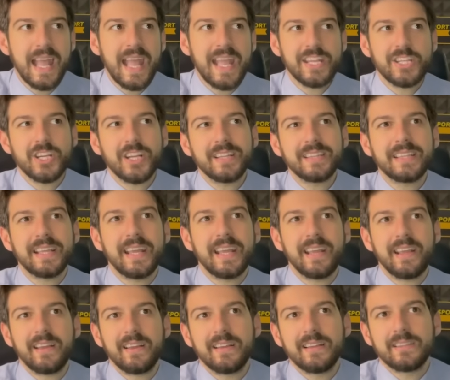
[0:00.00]
E
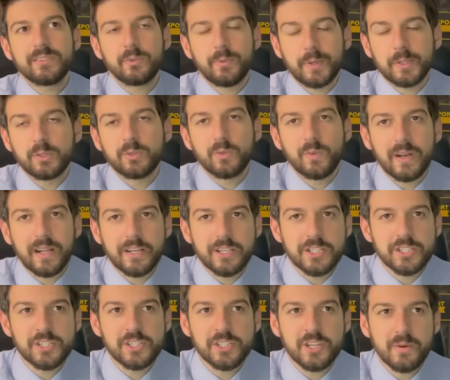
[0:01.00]
gente, eh, soprattutto quella che
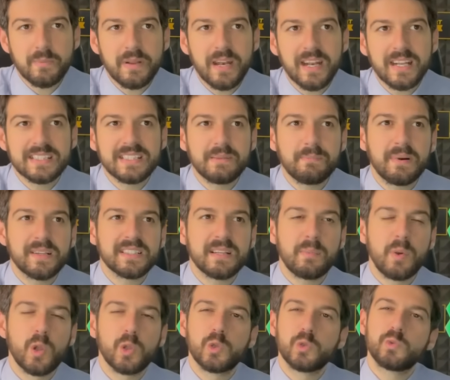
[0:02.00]
gestisce il Milan, che si basa
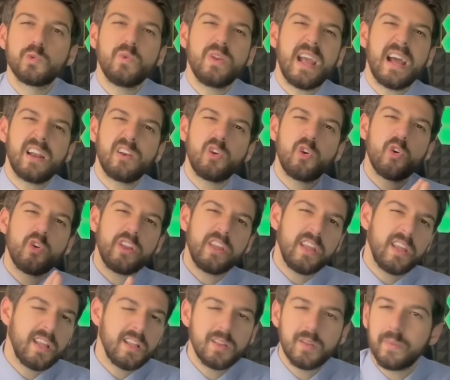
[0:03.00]
molto sugli
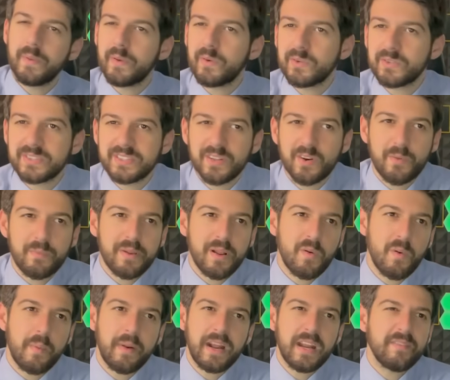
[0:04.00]
algoritmi, queste robe
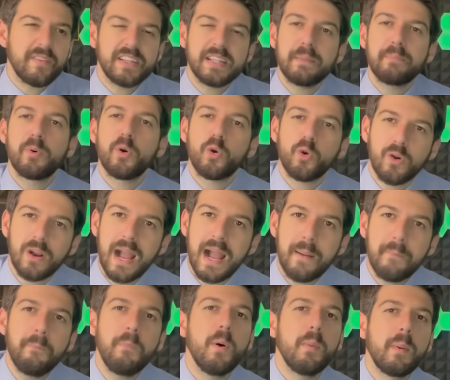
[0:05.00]
qua, magari vede poco
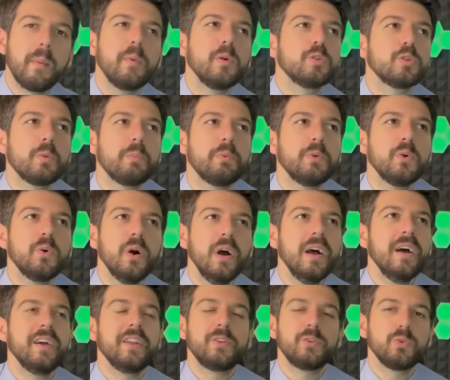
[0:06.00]
campo ma molto più
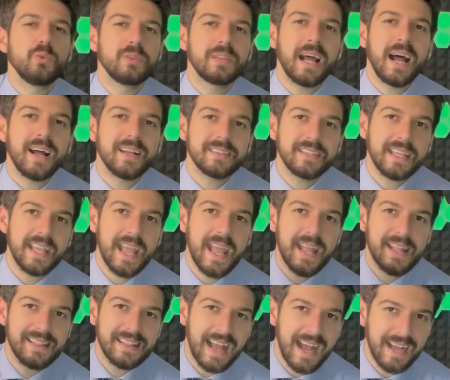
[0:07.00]
risultati
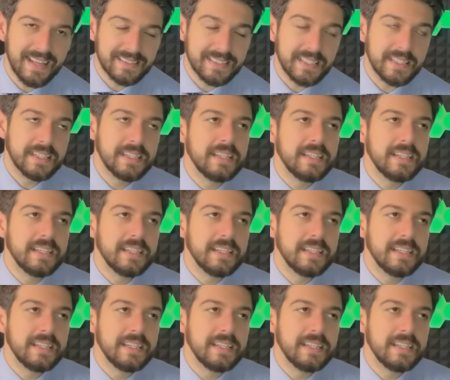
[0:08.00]
e dati.